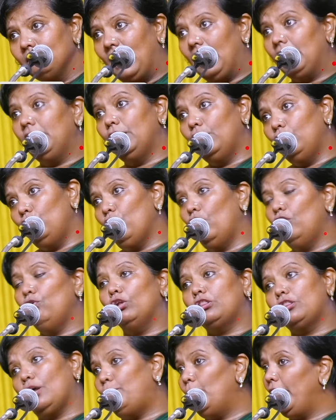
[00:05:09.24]
அதுக்கு இன்னொரு
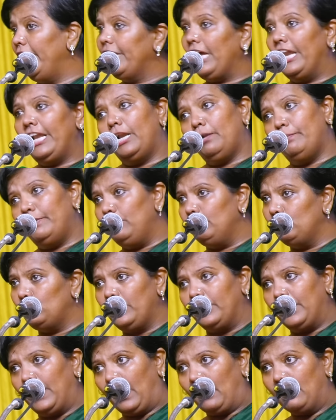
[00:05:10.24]
ஒத்த பிள்ளை கல்யாணம் பண்ணி
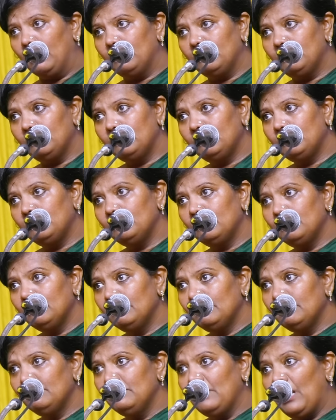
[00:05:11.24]
வச்சிருங்க
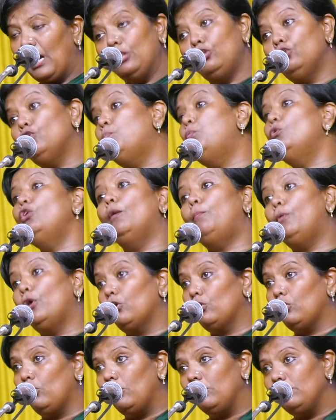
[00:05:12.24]
அதுக்கு புள்ள
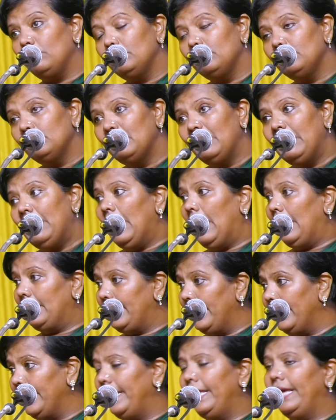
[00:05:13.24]
பிறக்கும்
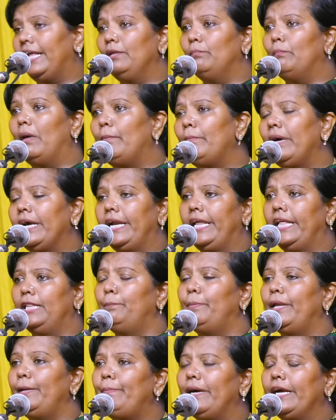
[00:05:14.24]
அத்தை கிடையாது மாமா கிடையாது
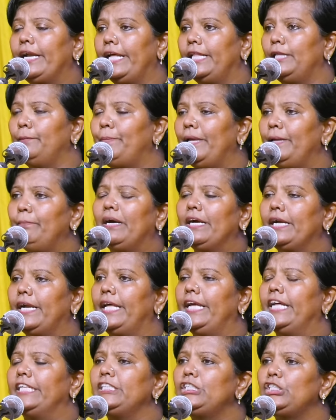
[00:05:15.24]
பெரியப்பா கிடையாது பெரியமா
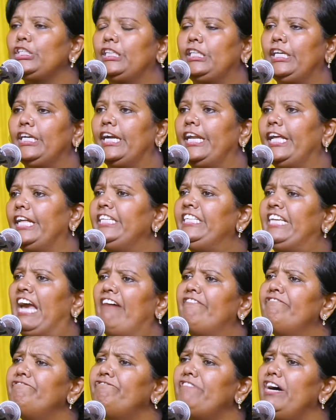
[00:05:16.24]
கிடையாது சித்தி கிடையாது
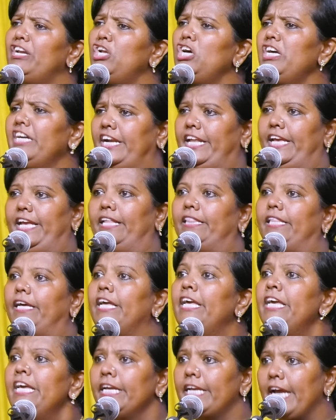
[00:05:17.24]
எவனும் கிடையாது
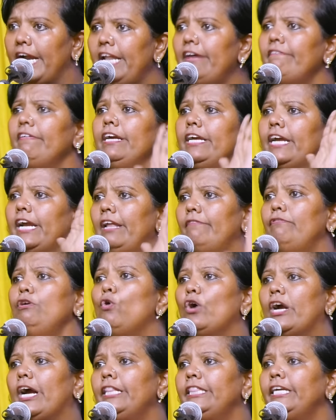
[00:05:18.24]
கிழவன் கிழவி
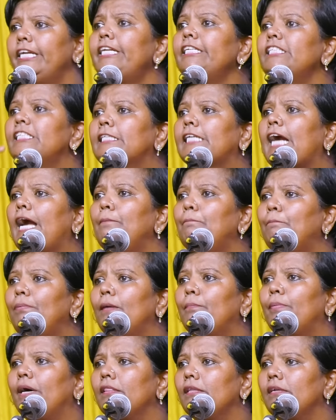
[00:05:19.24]
உட்காந்துக்கிட்டு
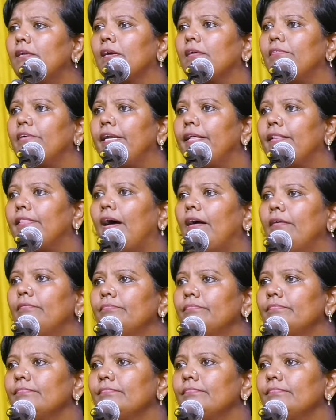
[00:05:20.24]
ஸ்கைப்பில் பார்த்துட்டு இருக்க வேண்டியது தான்